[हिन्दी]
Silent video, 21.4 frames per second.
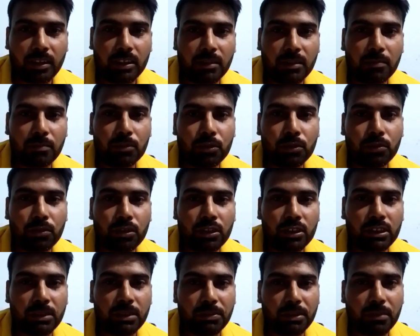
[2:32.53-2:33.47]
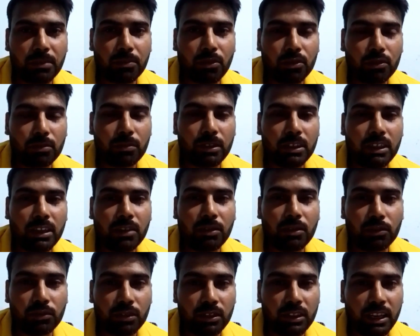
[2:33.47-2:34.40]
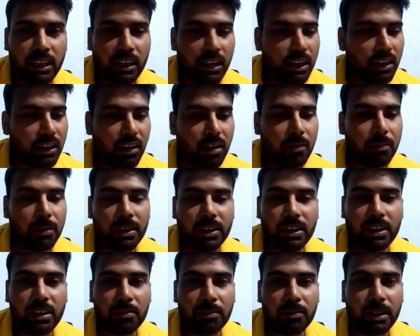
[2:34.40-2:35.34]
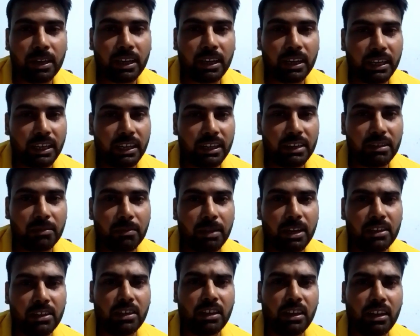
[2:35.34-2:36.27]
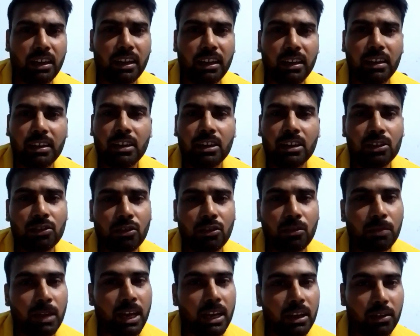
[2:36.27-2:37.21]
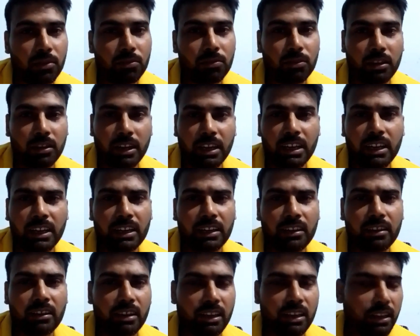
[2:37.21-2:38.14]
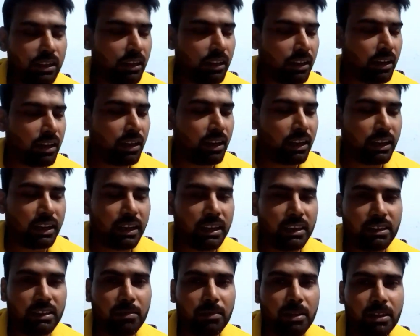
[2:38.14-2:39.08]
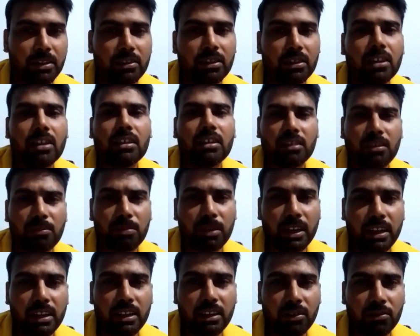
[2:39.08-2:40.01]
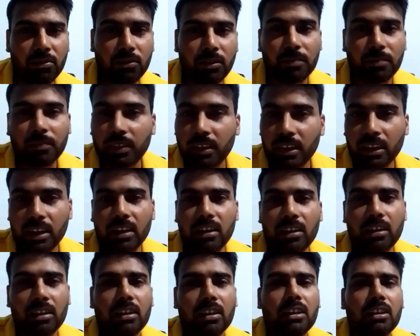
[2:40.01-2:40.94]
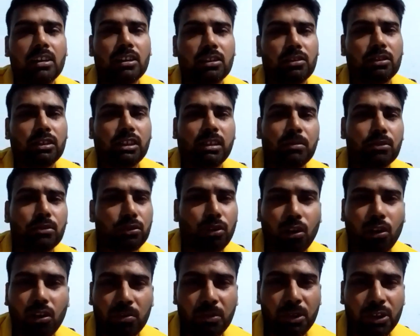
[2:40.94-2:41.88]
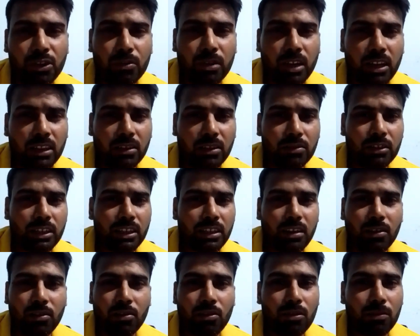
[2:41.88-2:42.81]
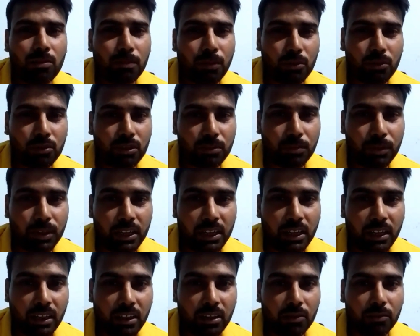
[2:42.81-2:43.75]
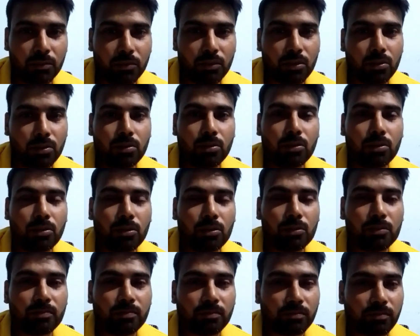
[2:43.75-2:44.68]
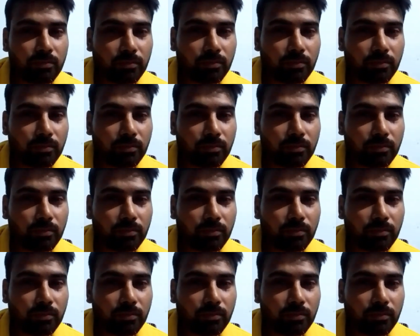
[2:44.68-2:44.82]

ख़त्म जो डिस्क्रिप्शन बॉक्स में दिया हुआ है उसे देख लिया हाँ भाई ये मेरे कैटेगरी से मैच कर रहा है तो अप्लाई करूँगा नहीं कैटे नहीं कर रहा है कैटेगरी से मैच तो अप्लाई नहीं करूँगा है ना तो इसलिए मैं शॉर्ट वीडियो बनाता हूँ ज़्यादा लॉन्ग प्रोसेस में नहीं डालता हूँ तो